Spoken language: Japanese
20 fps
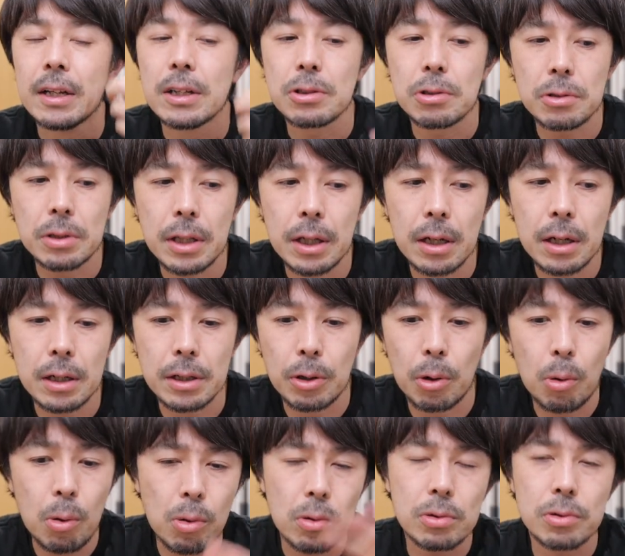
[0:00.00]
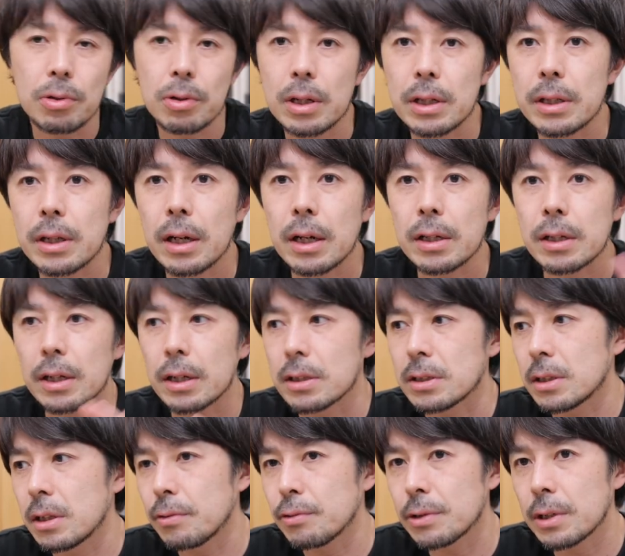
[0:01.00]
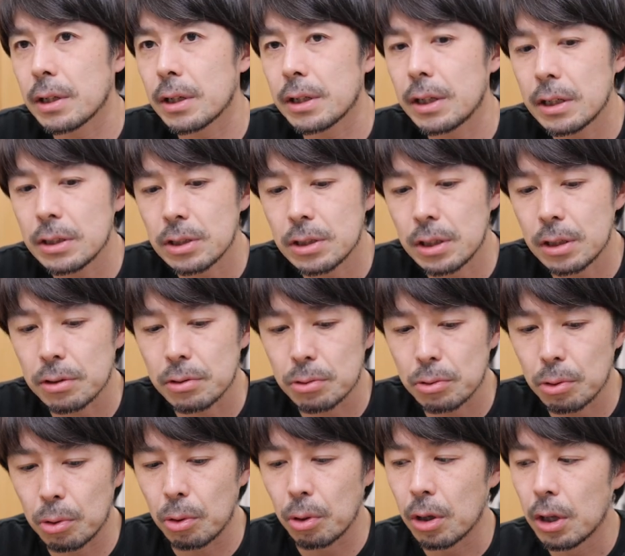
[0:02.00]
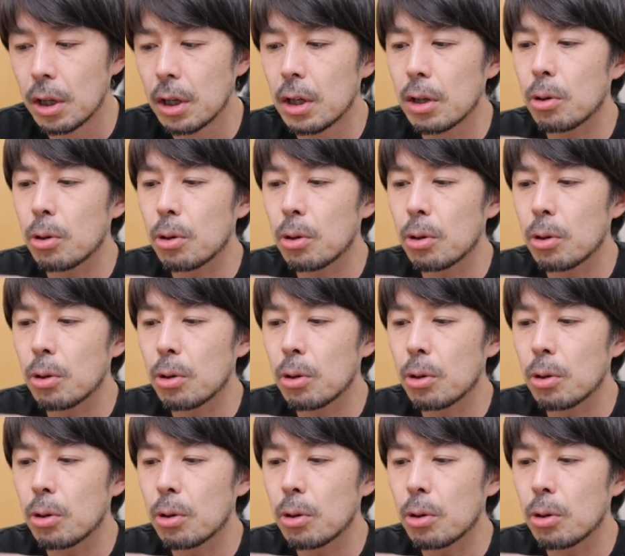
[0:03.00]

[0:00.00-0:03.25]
そういった中で多くの方々がスタッフさんがいらっしゃると